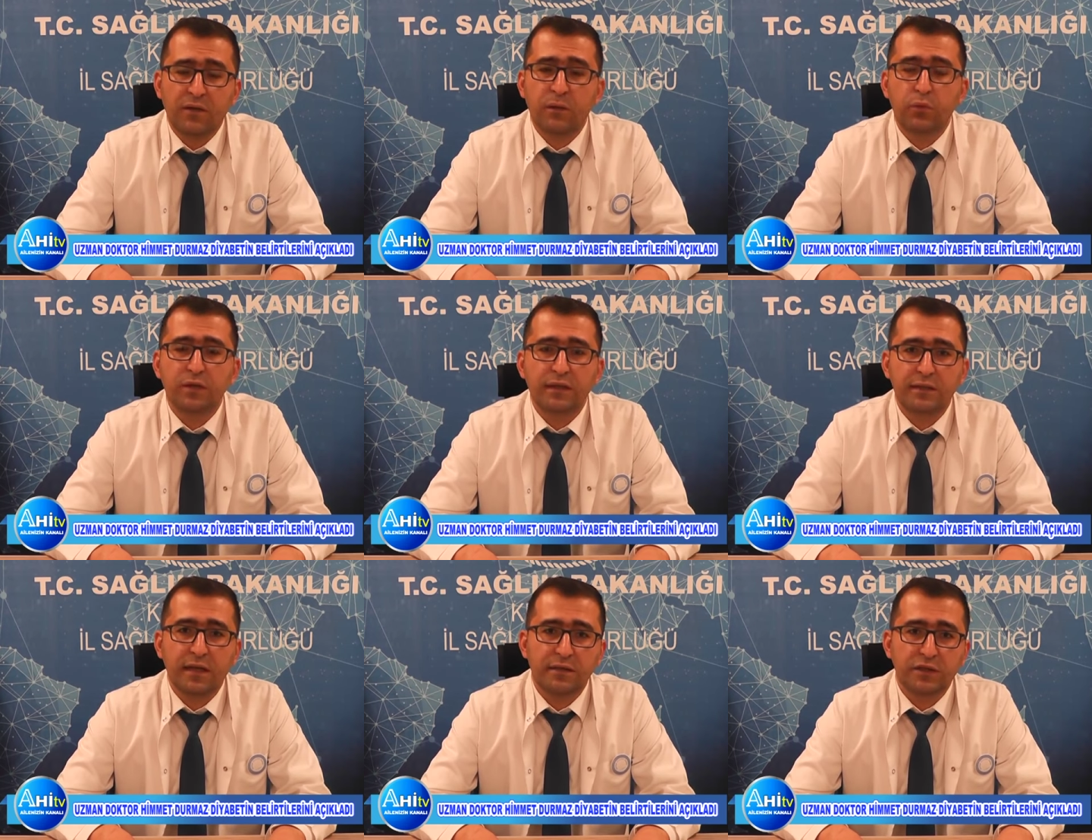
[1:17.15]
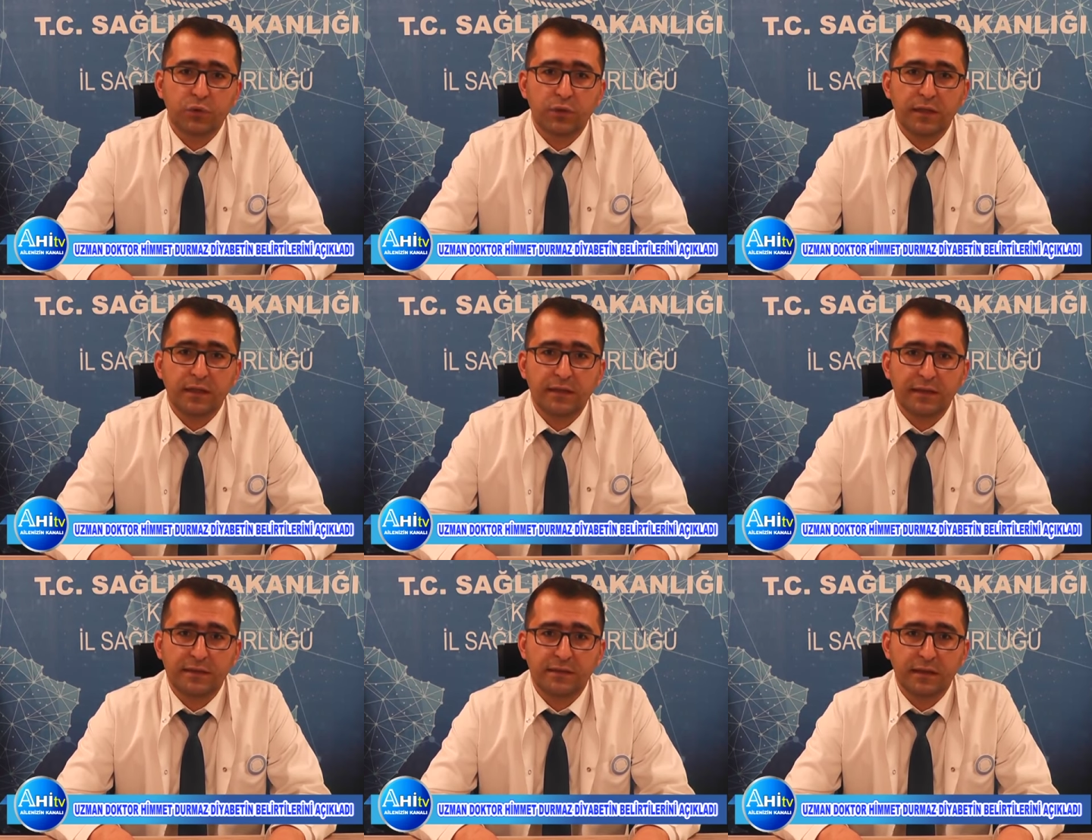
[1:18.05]
Ve bunların yaklaşık olarak
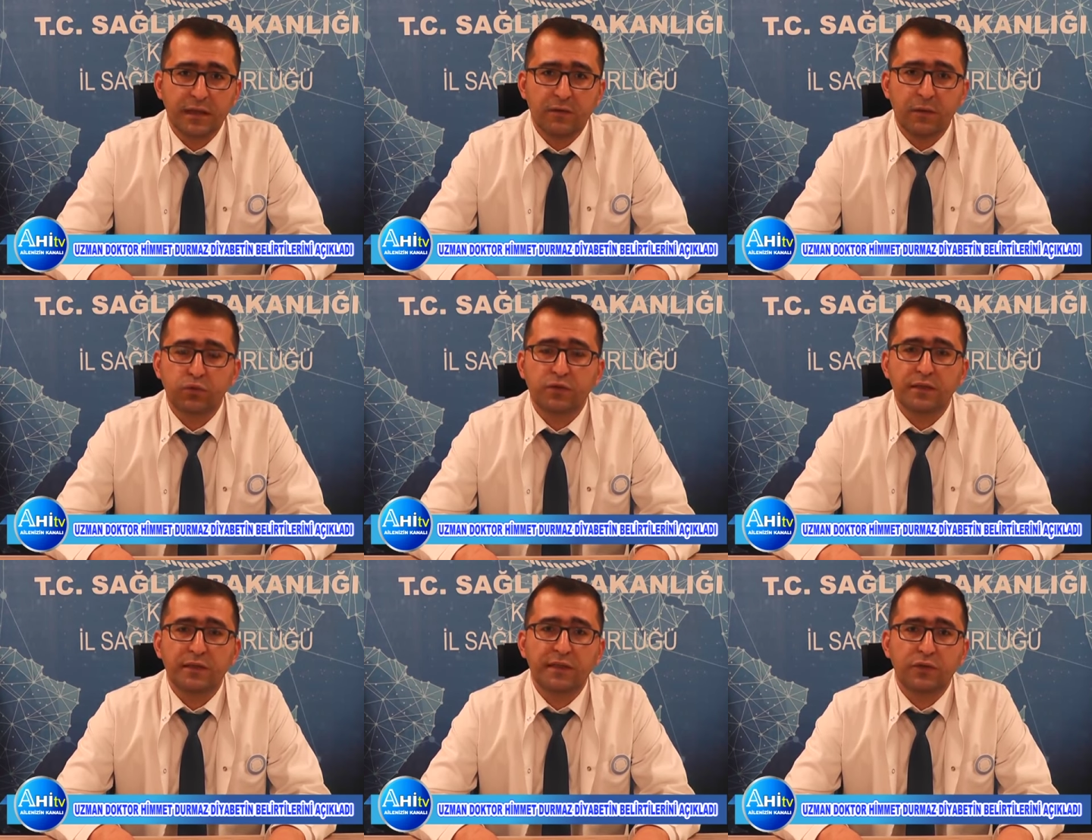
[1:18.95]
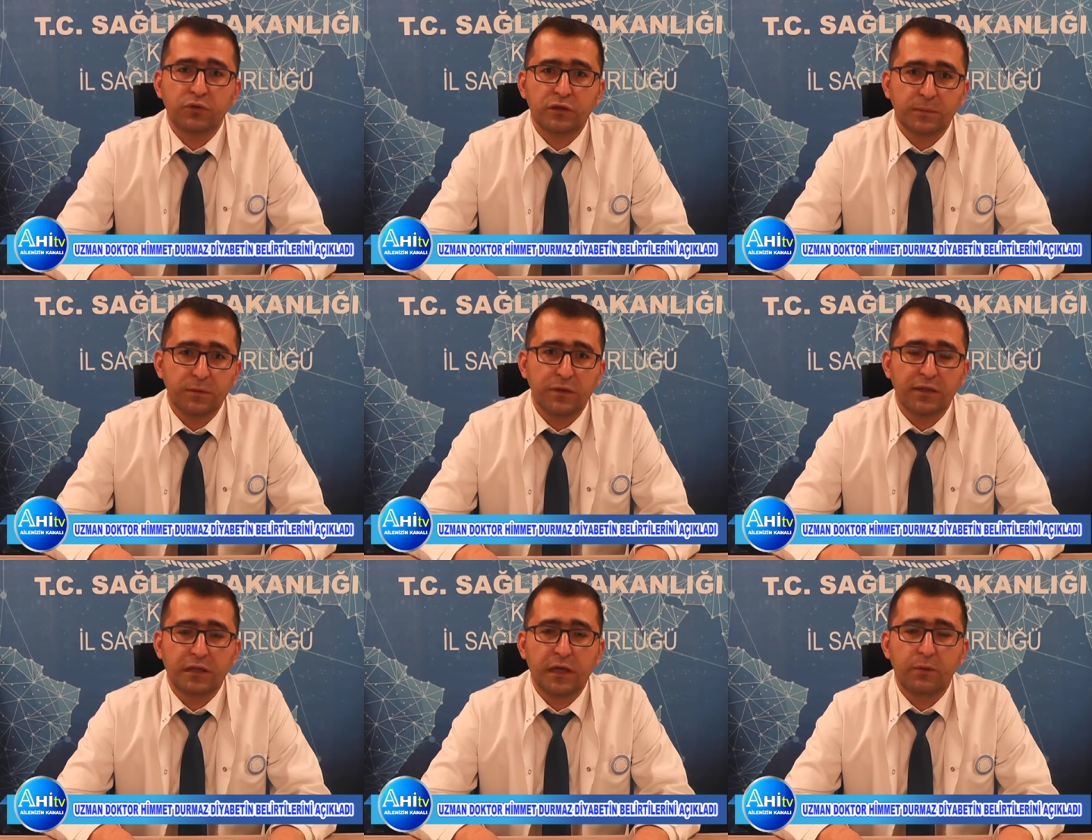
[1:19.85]
yarısı ve bu sayıda 240 milyona
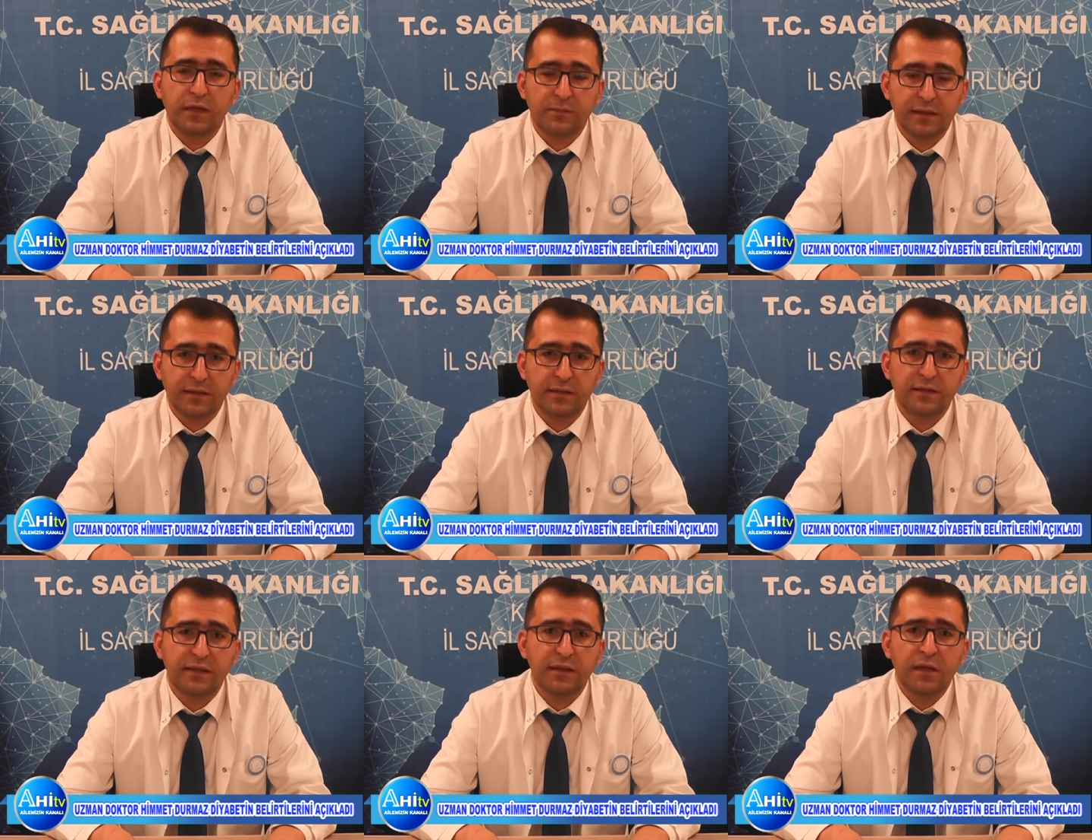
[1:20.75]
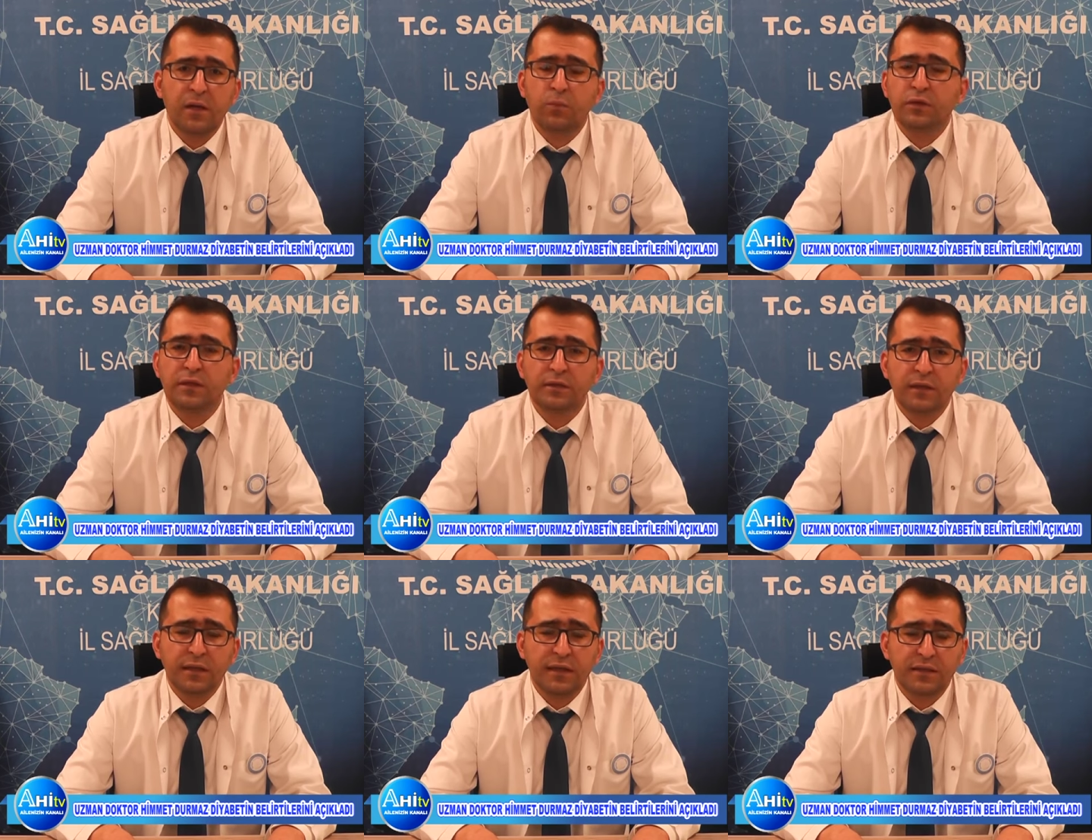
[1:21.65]
tekabül etmektedir ki bunların
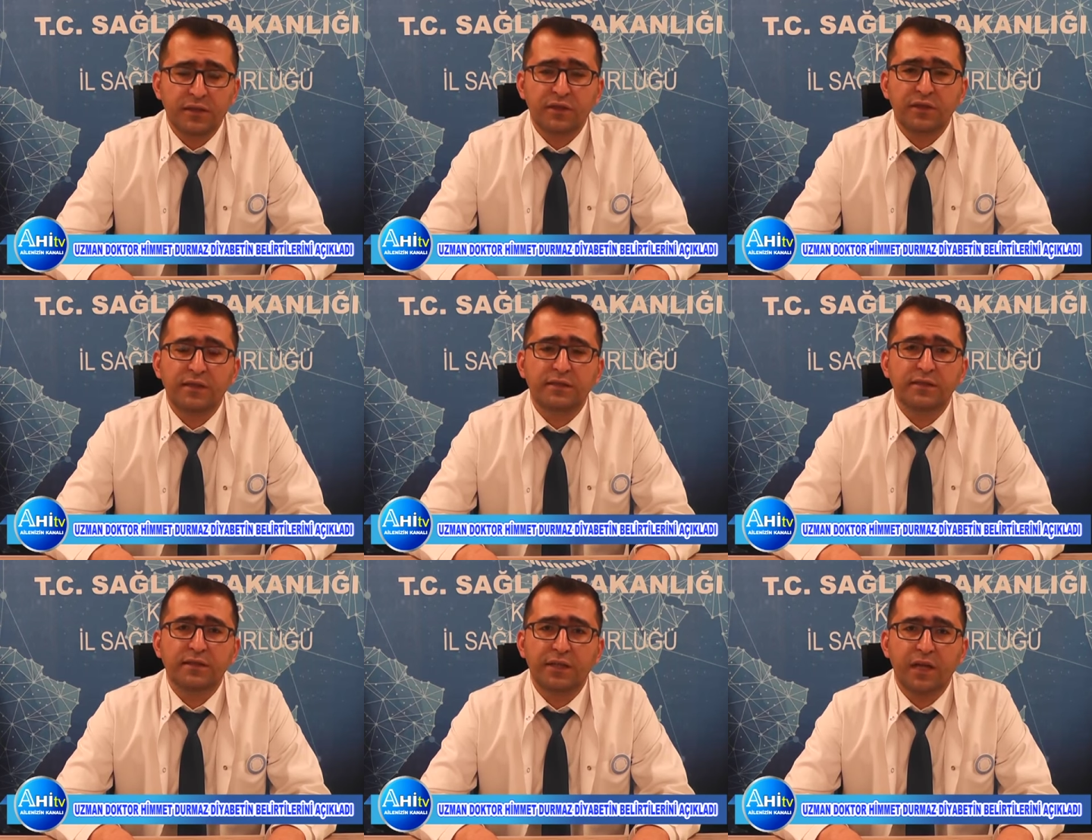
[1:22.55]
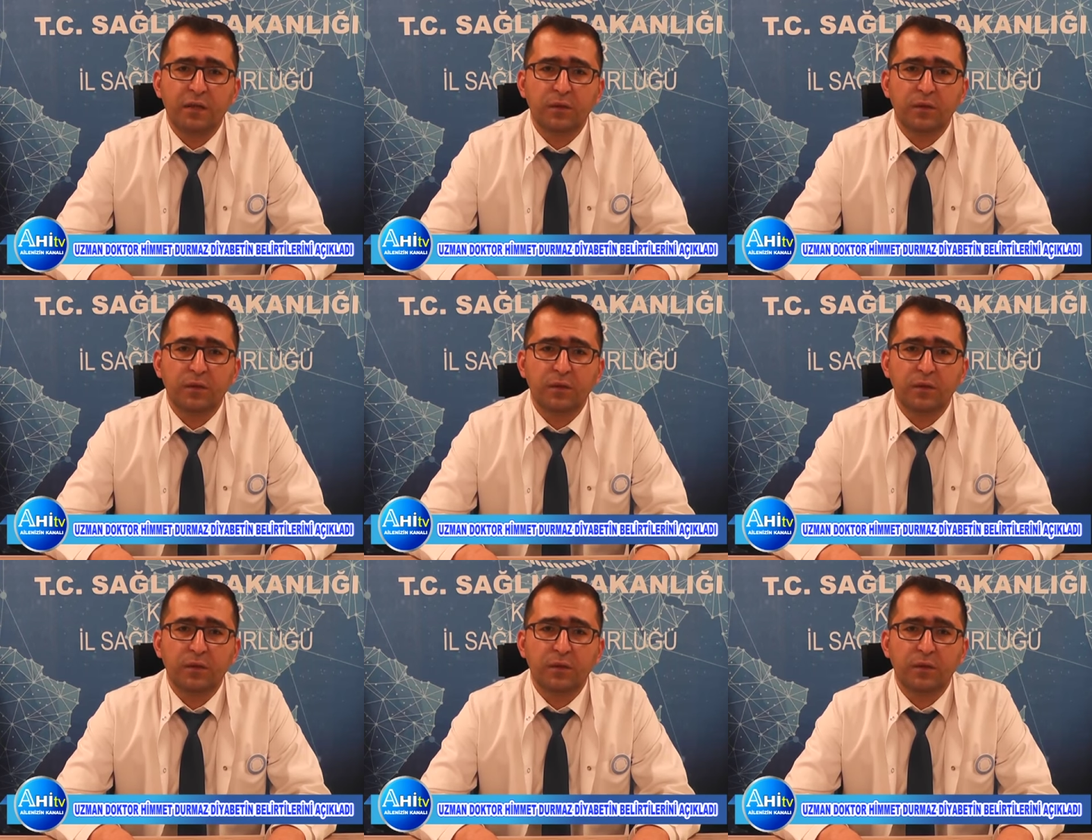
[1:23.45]
yaklaşık yarısı tanı